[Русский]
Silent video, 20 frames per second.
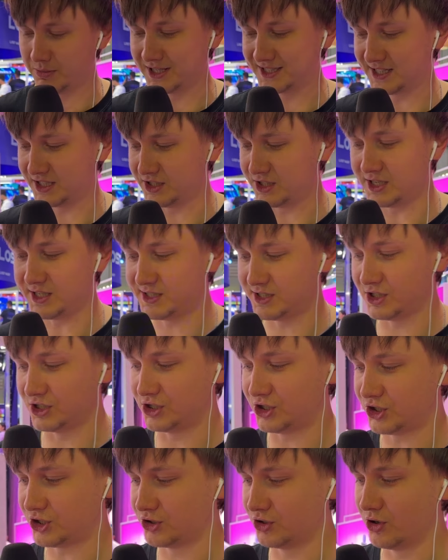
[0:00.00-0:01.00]
BC 10
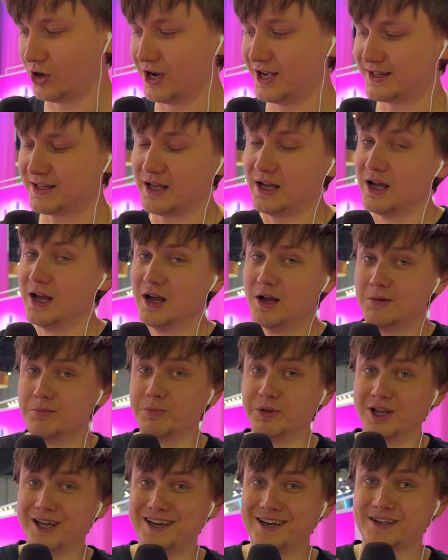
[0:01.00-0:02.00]
тысяч, но это
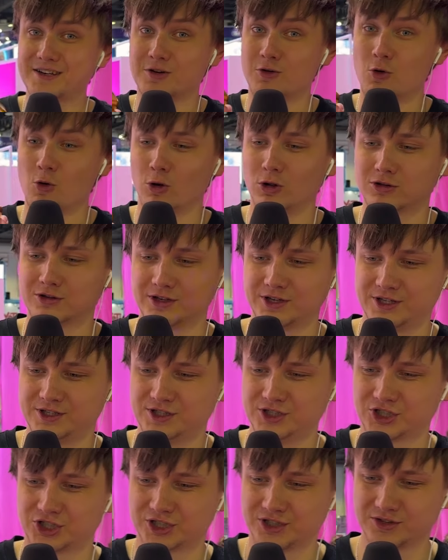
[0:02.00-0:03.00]
Black Gold
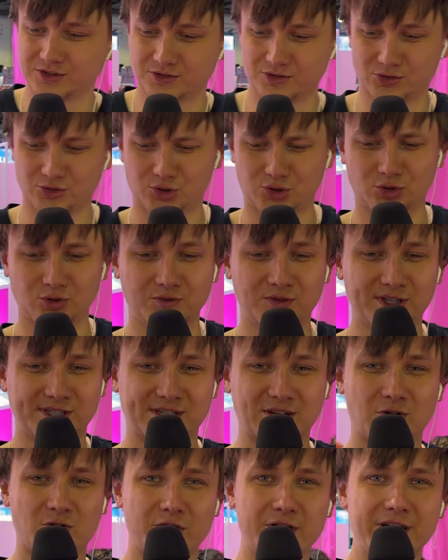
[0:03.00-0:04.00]
Edition. То есть он весь
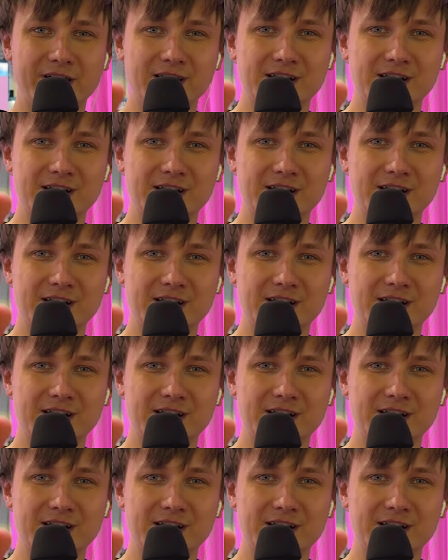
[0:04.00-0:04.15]
такой